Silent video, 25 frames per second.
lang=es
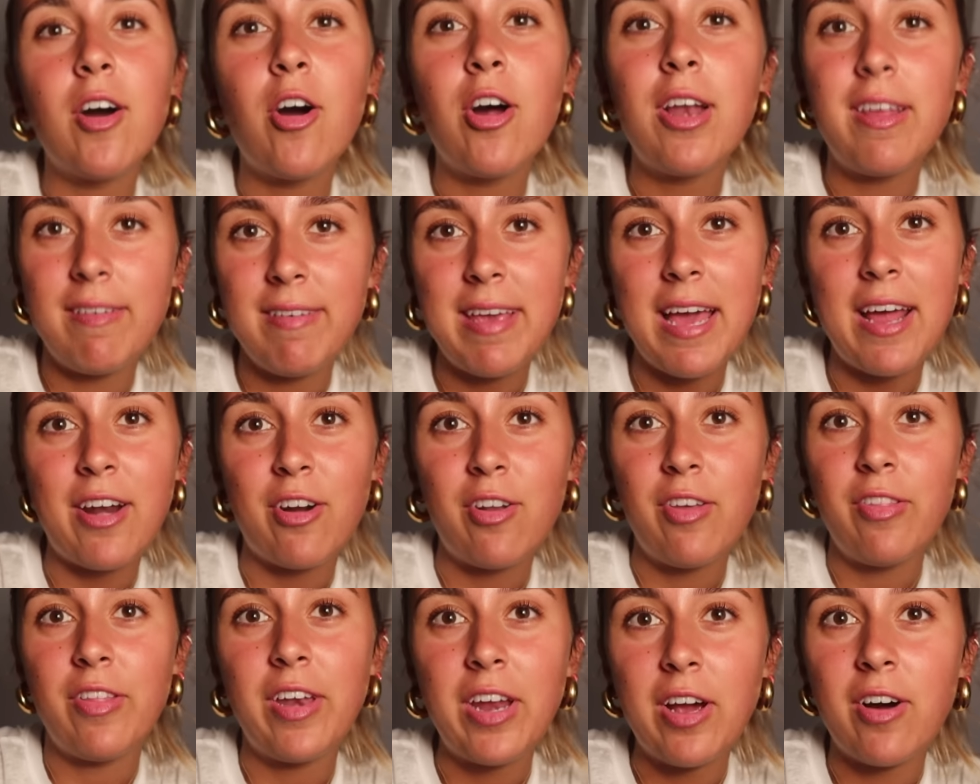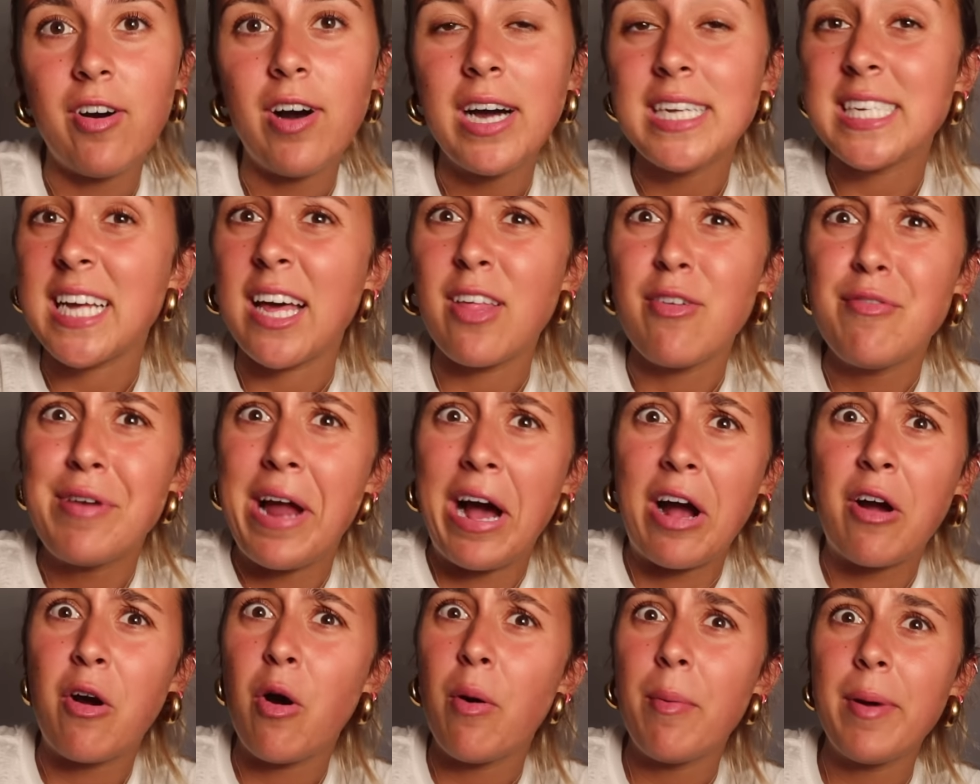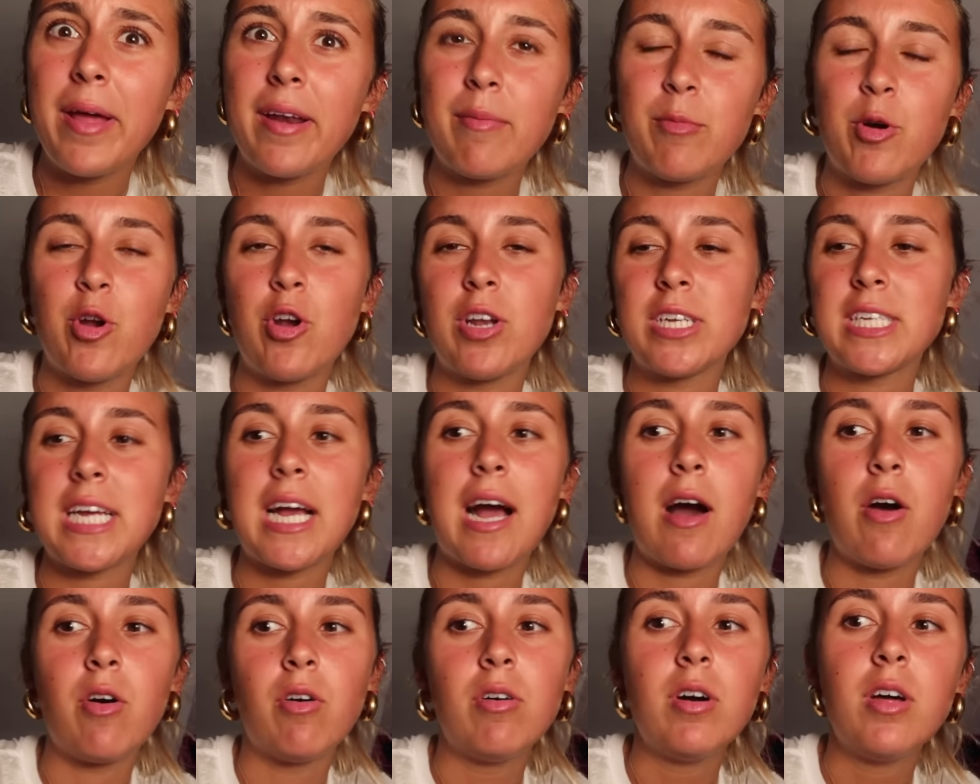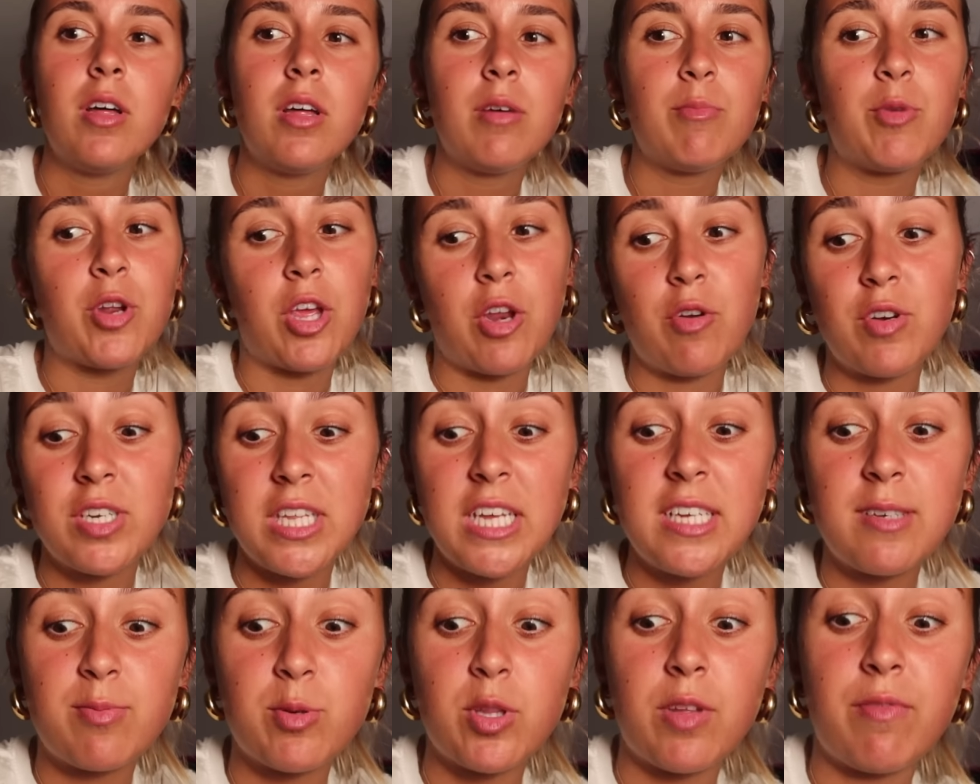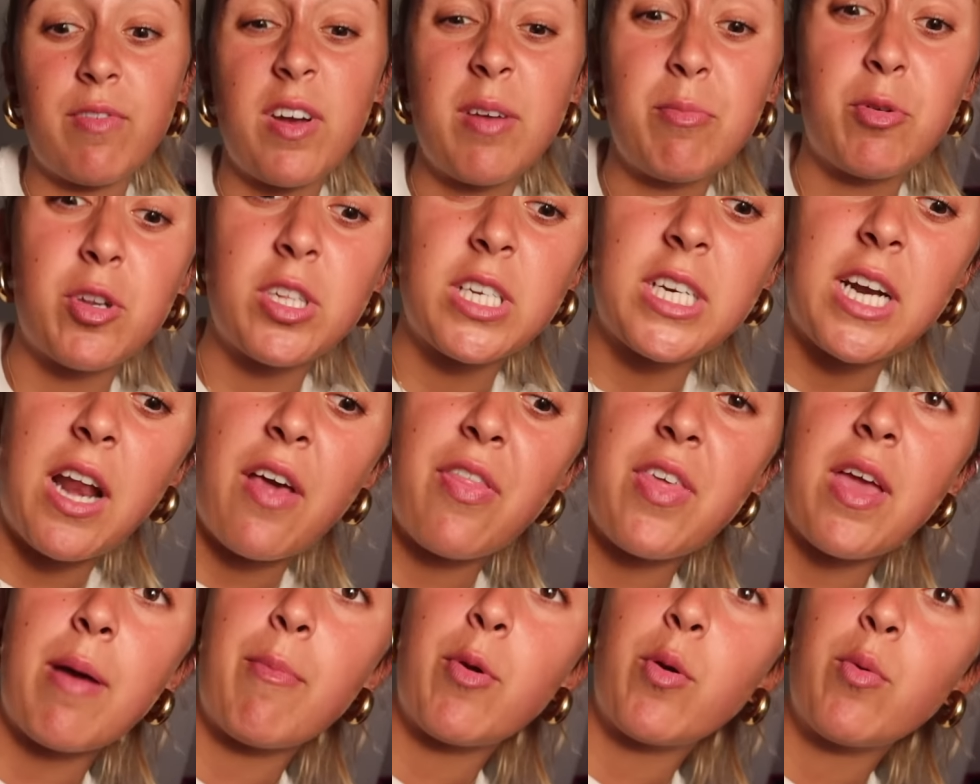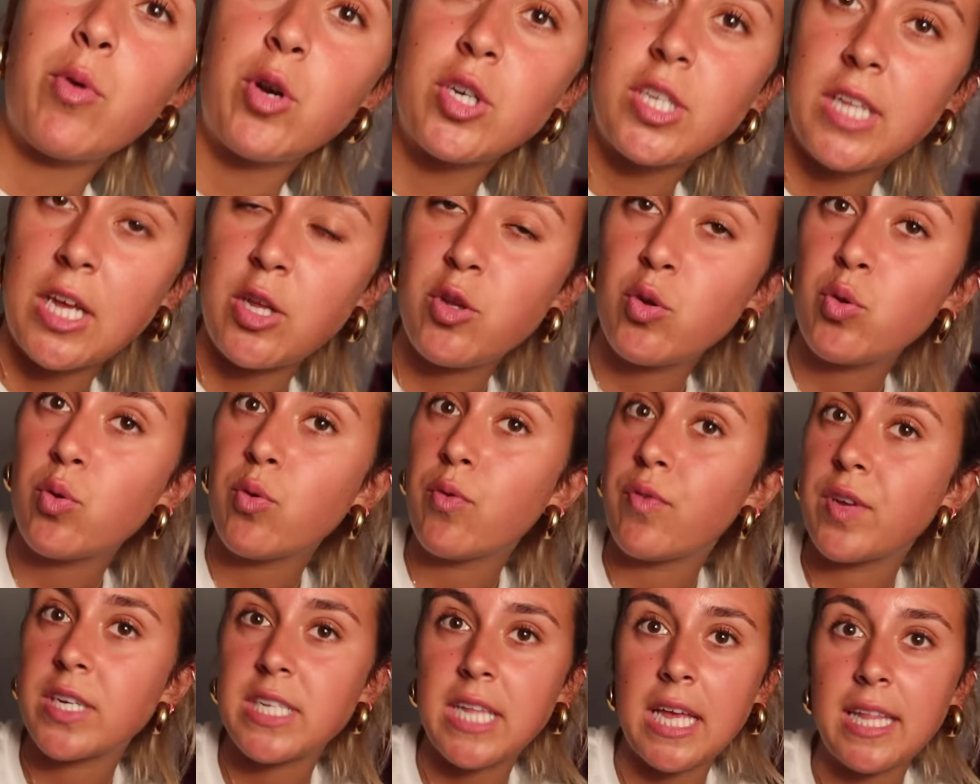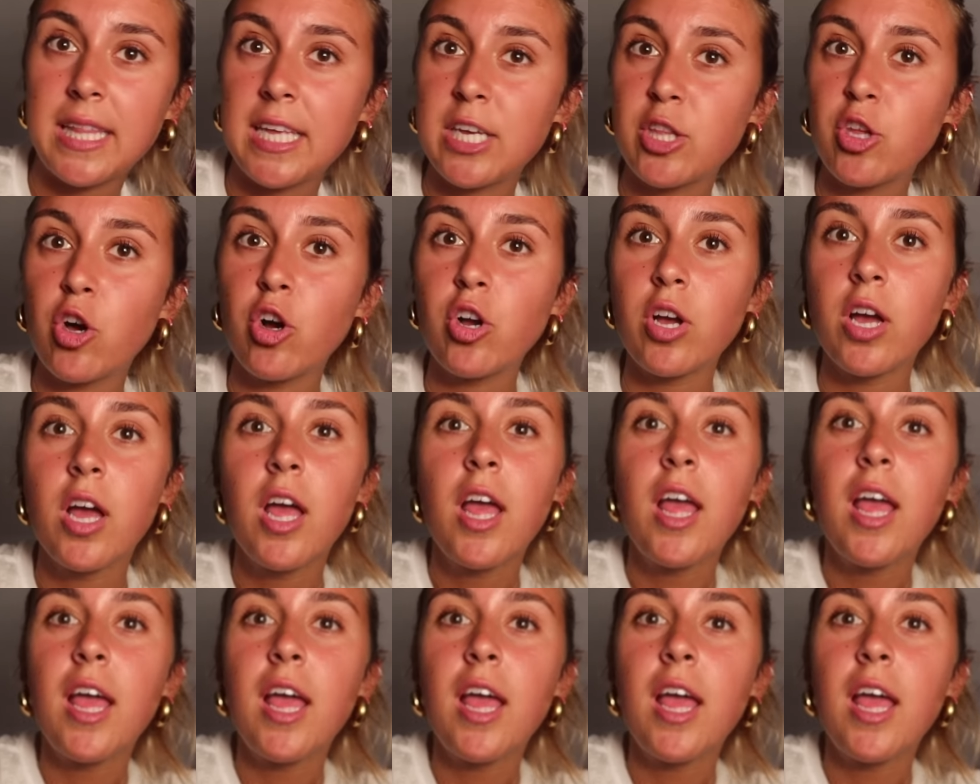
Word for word: Olivia Rodrigo ha sacado una cover, bueno, no ha sacado, porque no está en Spotify, por desgracia, pero bueno, está en YouTube y está en TikTok,